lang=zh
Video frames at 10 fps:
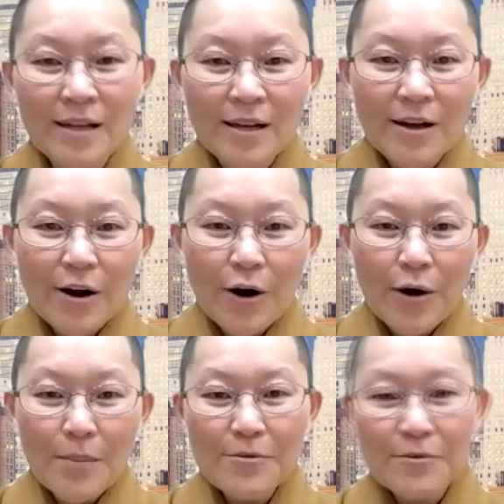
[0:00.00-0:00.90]
嗯，
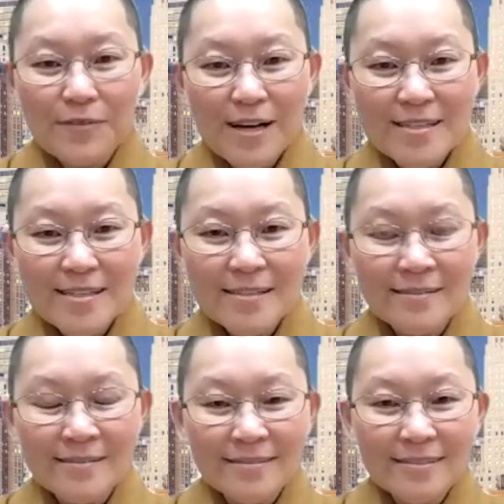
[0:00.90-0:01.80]
后面我发
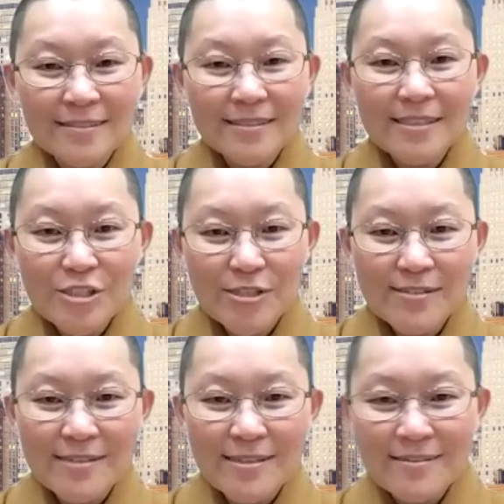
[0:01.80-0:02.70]
现这个
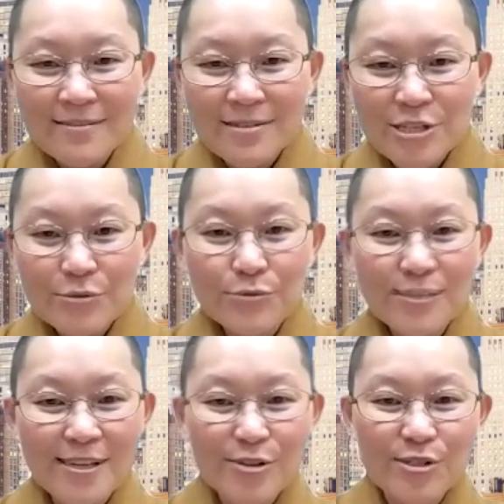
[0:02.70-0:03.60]
全程十五
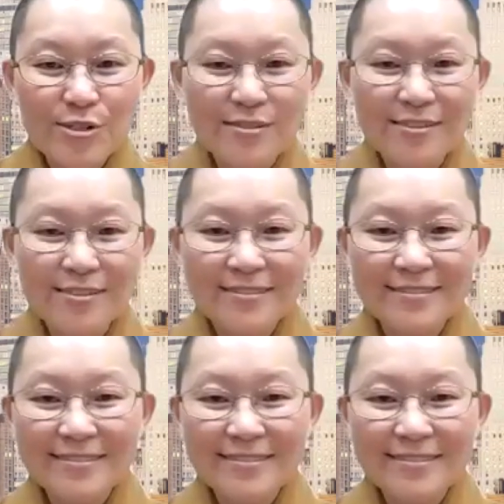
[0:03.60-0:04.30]
小时的。